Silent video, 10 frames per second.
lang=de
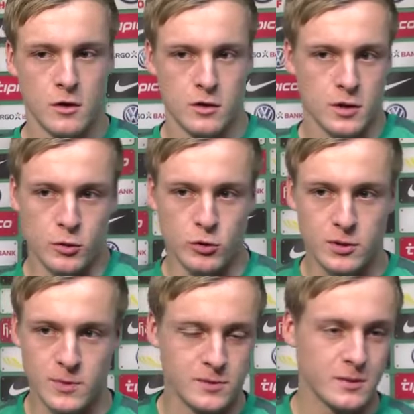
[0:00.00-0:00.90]
Ja,
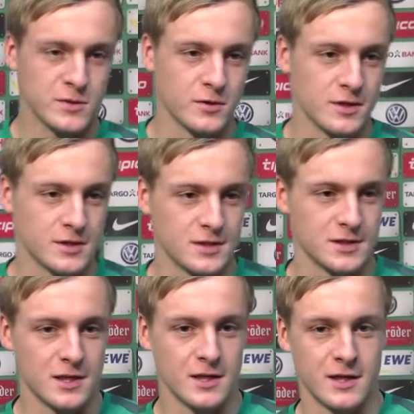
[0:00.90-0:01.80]
Nordderby ist immer besonders,
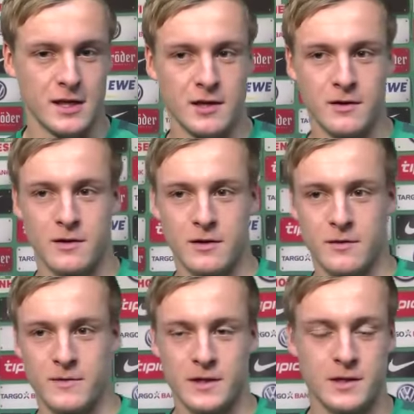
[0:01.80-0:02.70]
ganz klar.
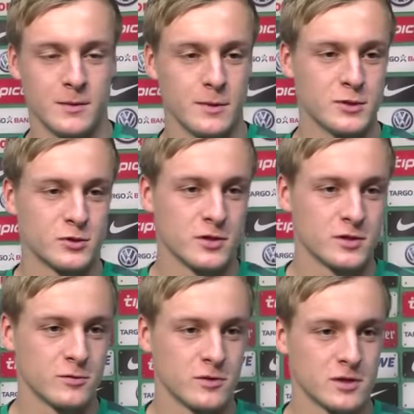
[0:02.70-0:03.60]
Egal, äh, wie die
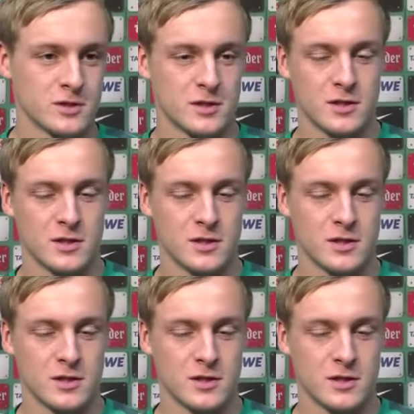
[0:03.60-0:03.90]
Tabellensituation ist.